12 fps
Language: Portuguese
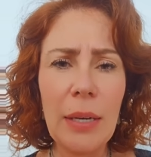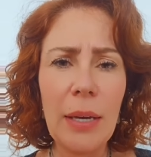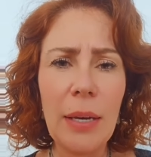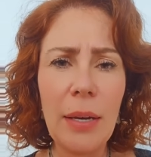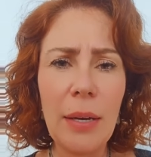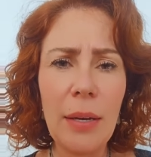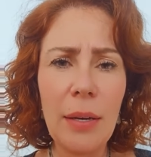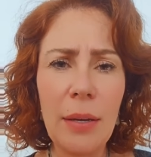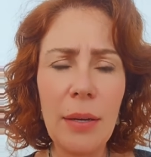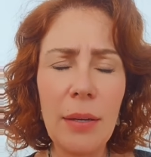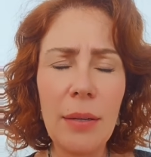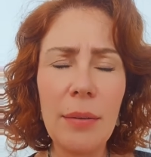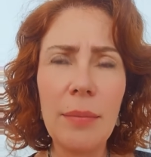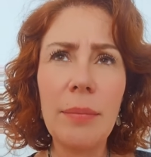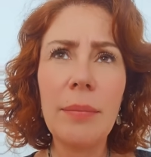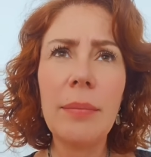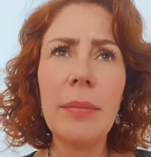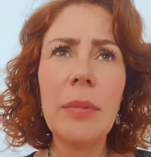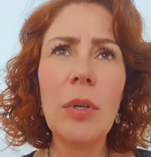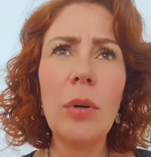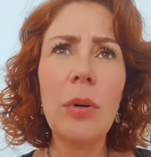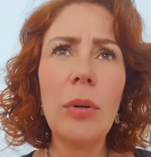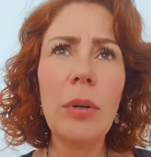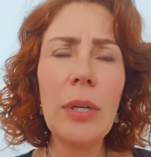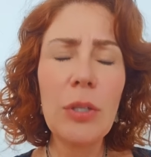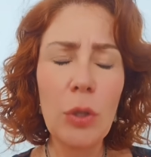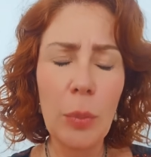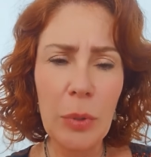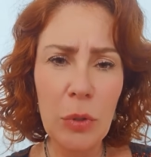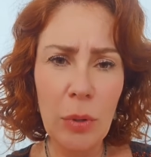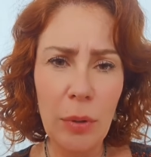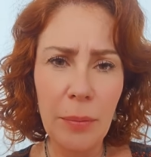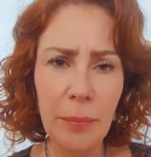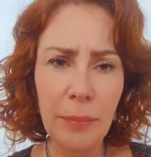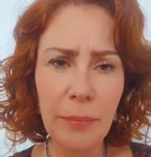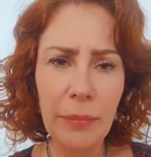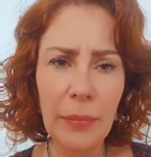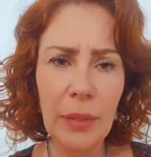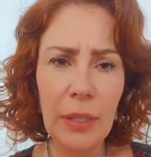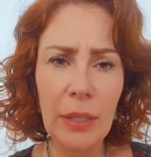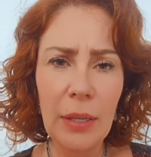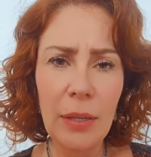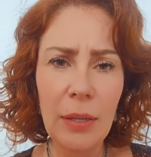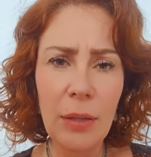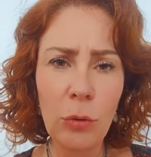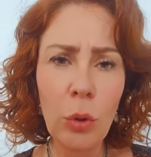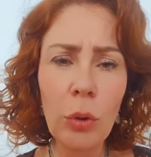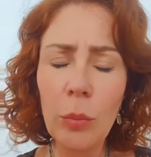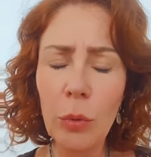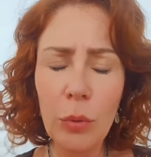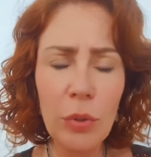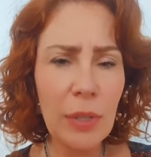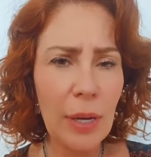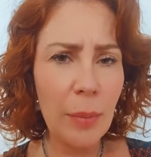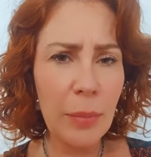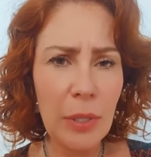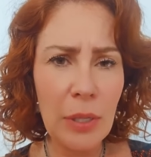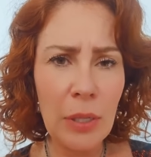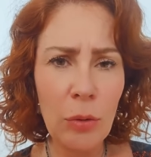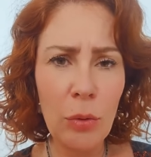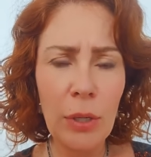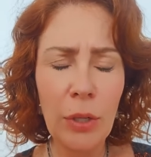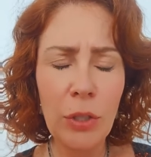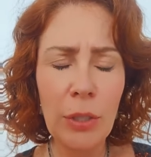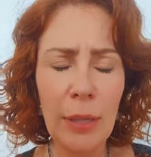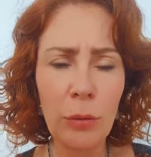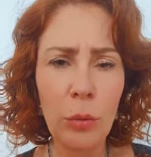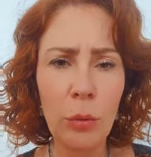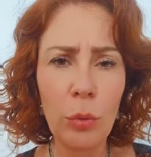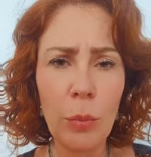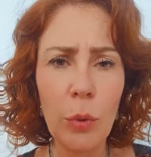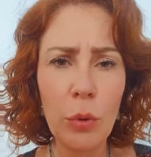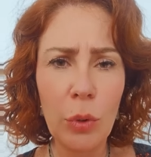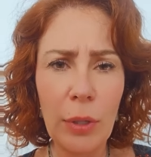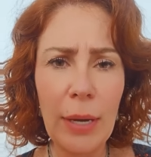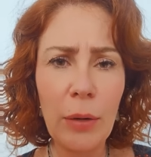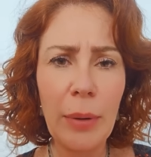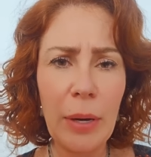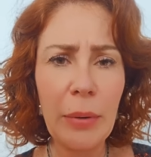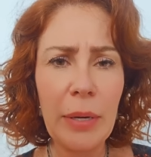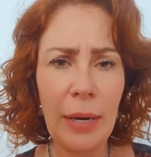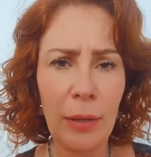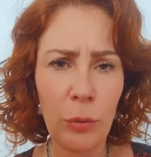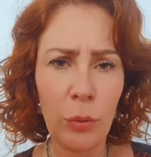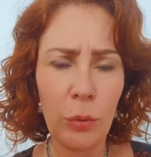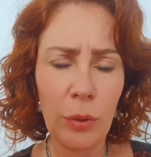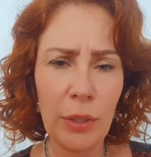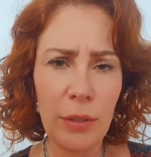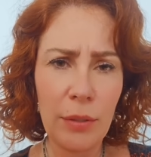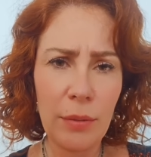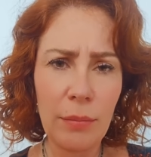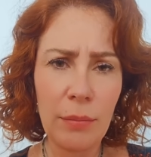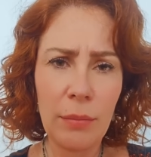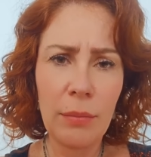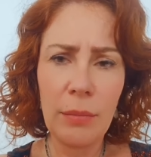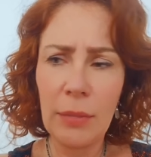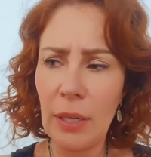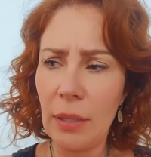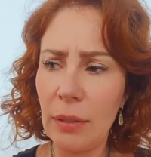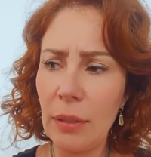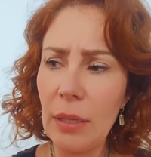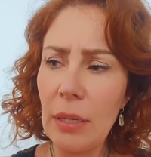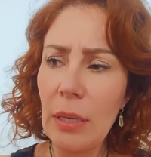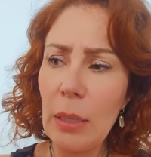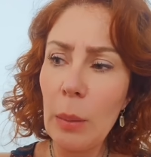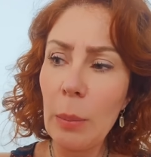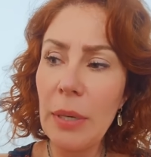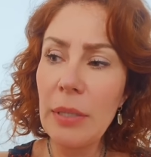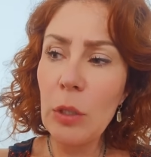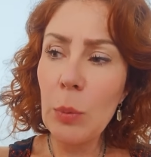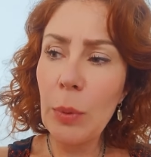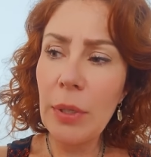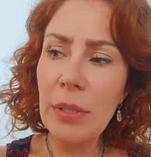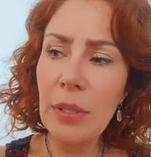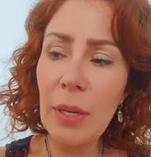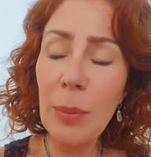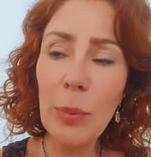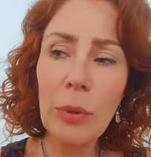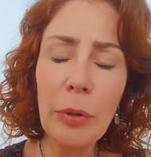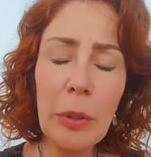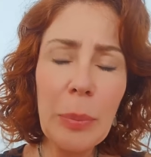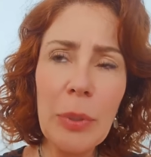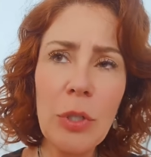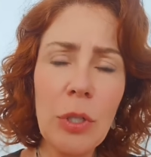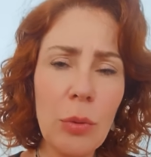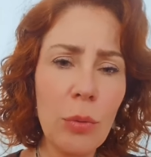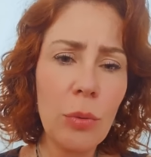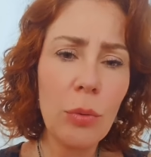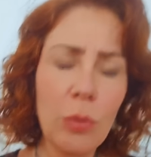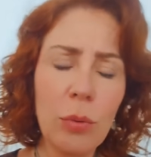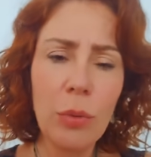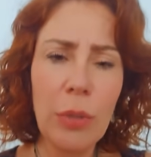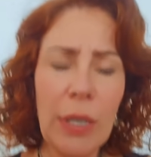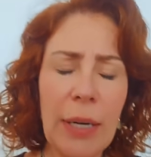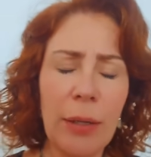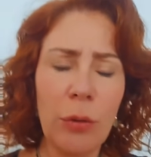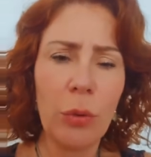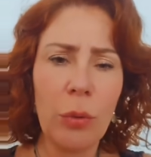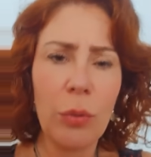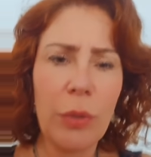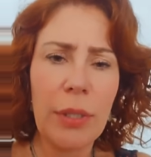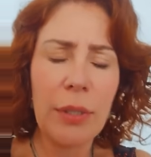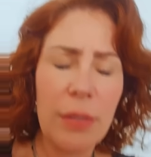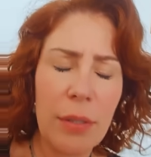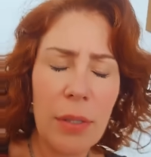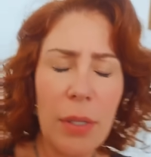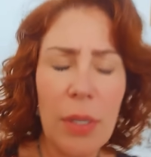É... Olha só, pessoal. É, todo mundo sabe que o candidato do Bolsonaro é o Ricardo Nunes, né? Mas isso, por exemplo, não impediu o Ricardo Nunes